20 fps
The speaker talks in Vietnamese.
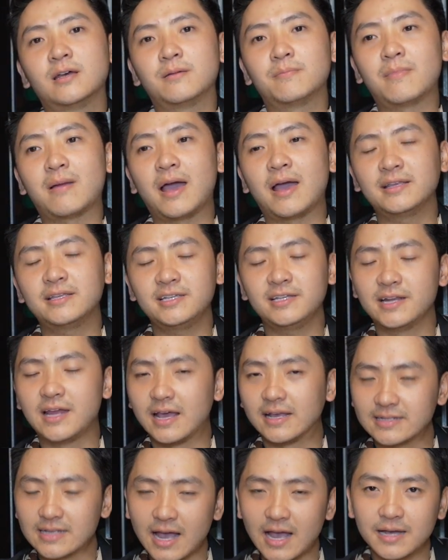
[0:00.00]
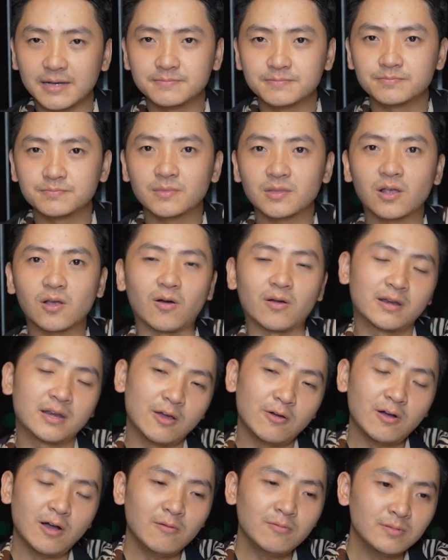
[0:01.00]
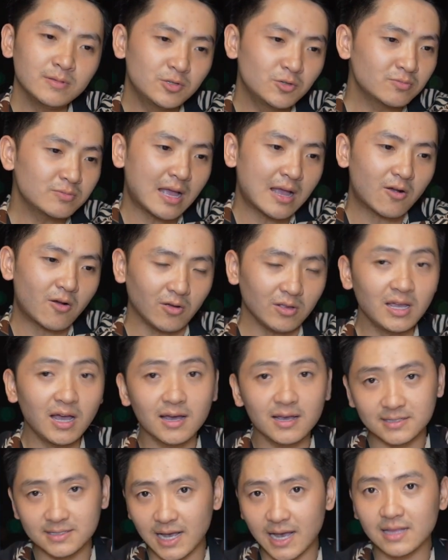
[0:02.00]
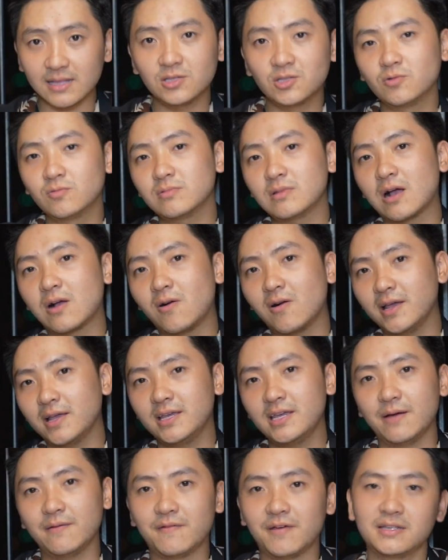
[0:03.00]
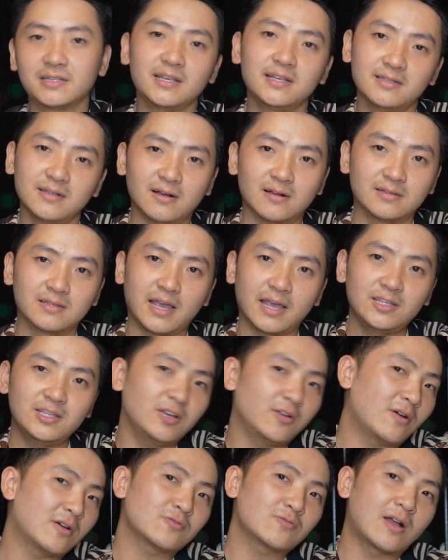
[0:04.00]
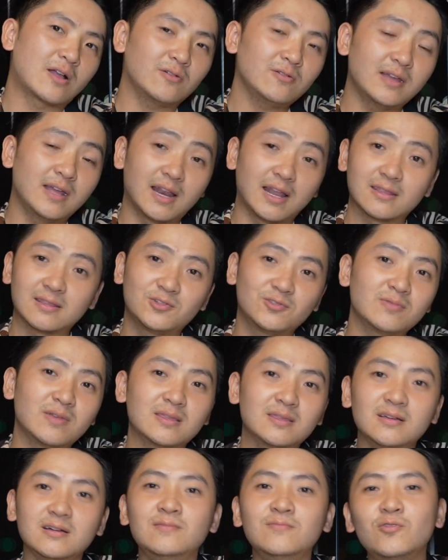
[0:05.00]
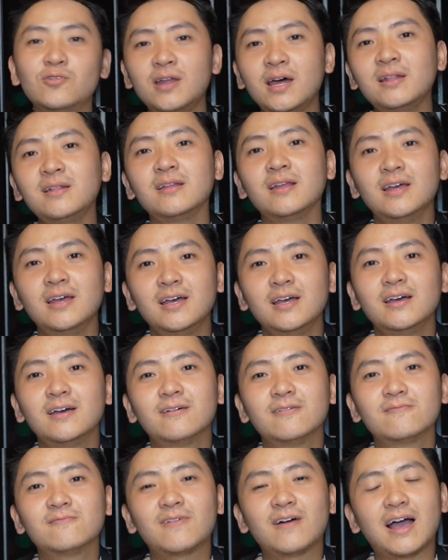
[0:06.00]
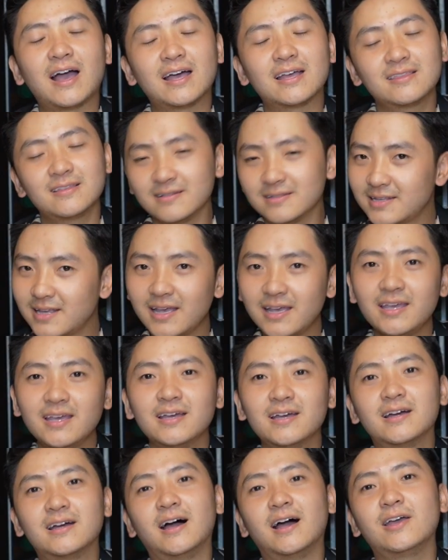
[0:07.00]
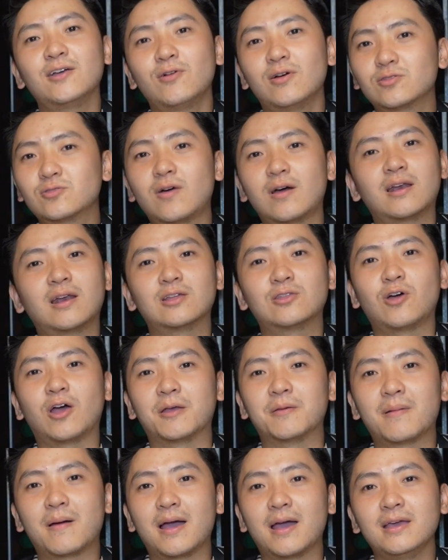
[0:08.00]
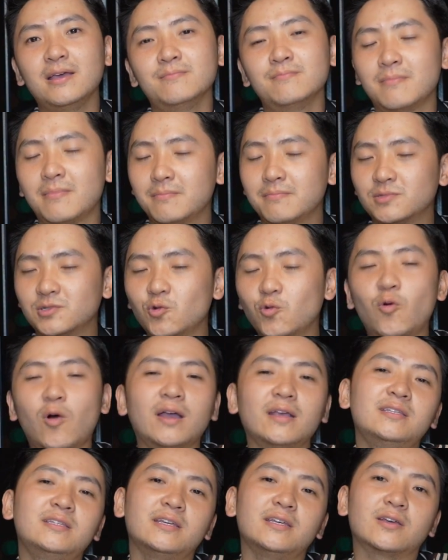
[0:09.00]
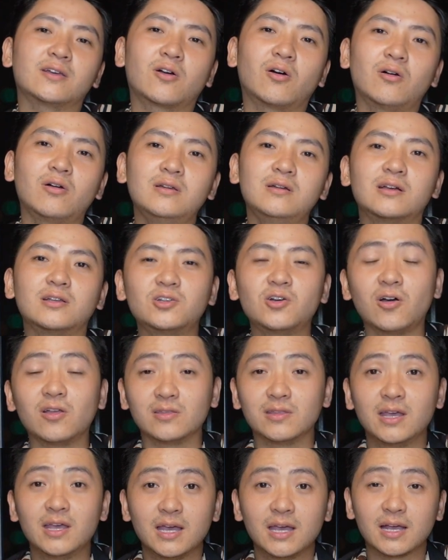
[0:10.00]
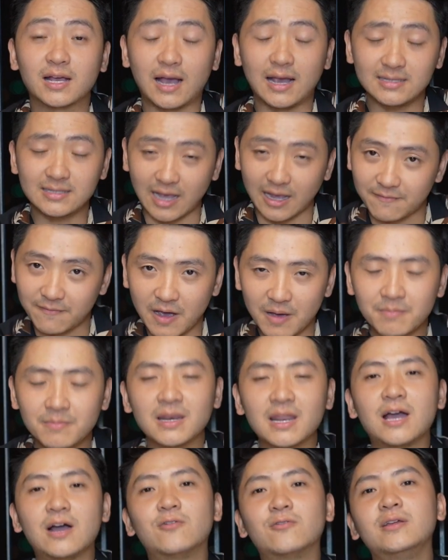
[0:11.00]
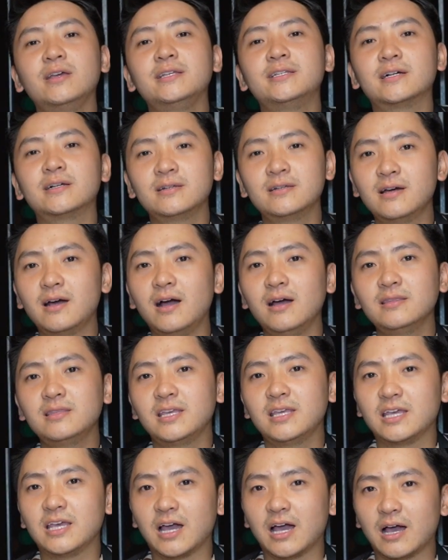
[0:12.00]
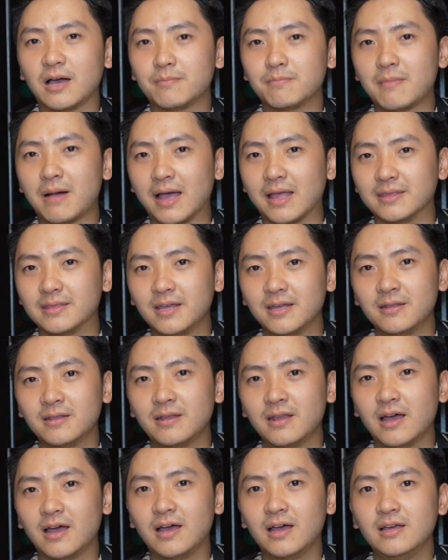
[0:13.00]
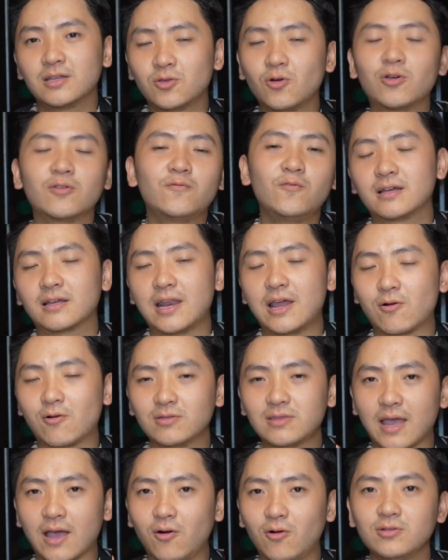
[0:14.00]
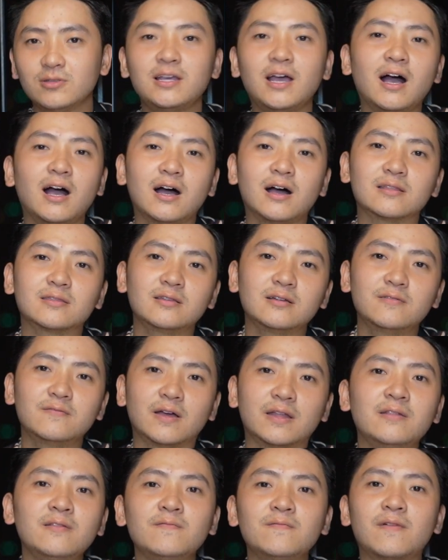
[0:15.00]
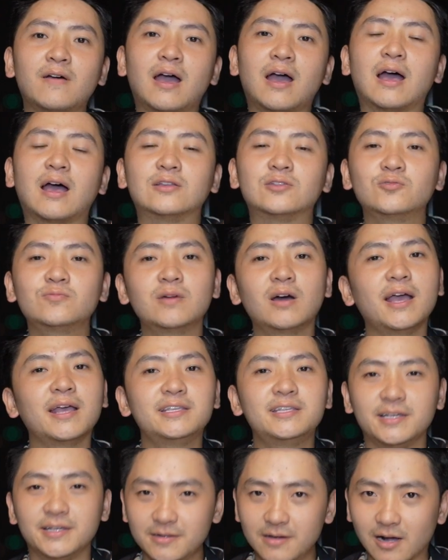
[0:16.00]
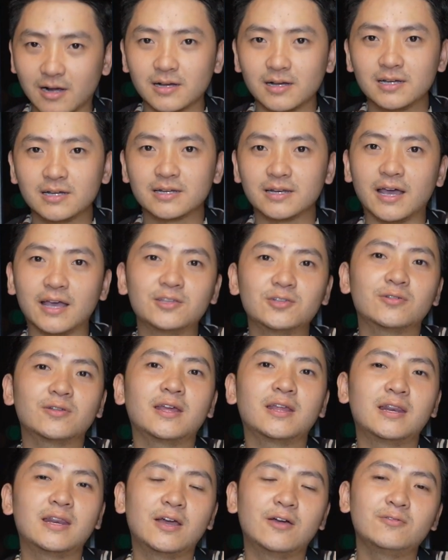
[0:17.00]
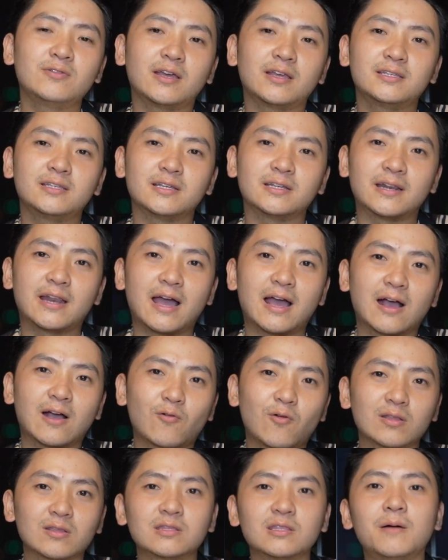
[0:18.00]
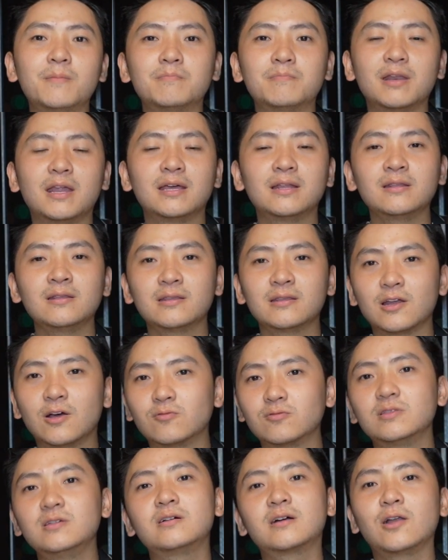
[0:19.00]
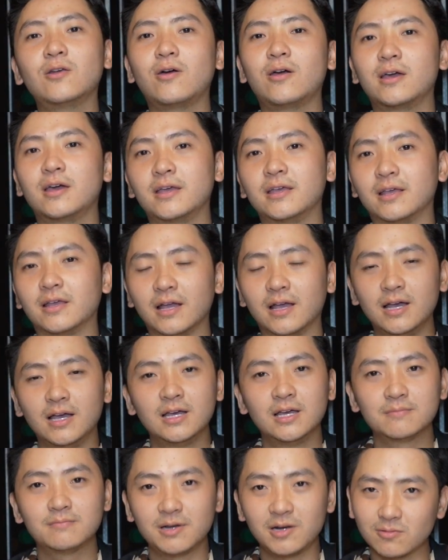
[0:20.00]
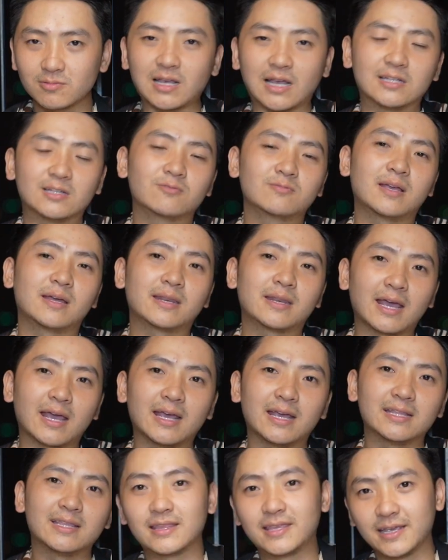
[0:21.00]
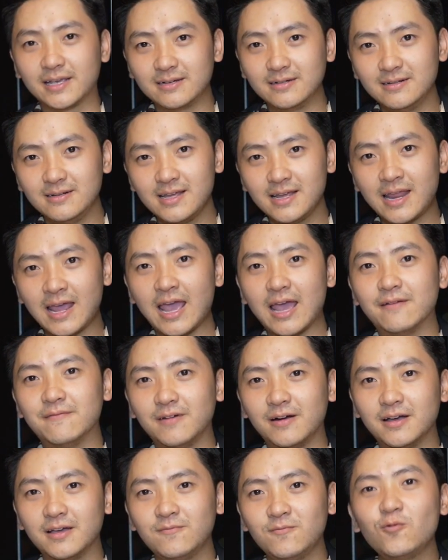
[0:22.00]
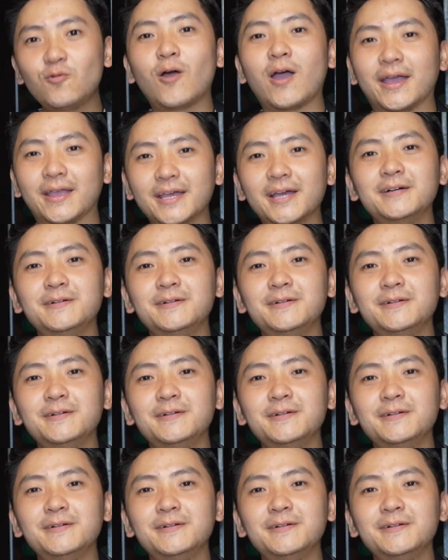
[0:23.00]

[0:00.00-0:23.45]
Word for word: mà anh chị đề ra còn nếu không chúng ta có thời gian chúng ta có kinh nghiệm về xây dựng thì anh chị hoàn toàn có thể là chúng ta tự mua đất và tự xây Đấy, hoàn toàn là thoải mái dù anh chị có lựa chọn cái giải pháp nào đi chăng nữa thì à, bản thân à, tôi cũng đều có thể hỗ trợ tư vấn và giúp đỡ anh chị được đấy cho nên nếu như anh chị đang quan tâm đến đầu tư cái loại hình bất động sản dòng tiền này thì cứ liên hệ với Vũ Khỏe nhé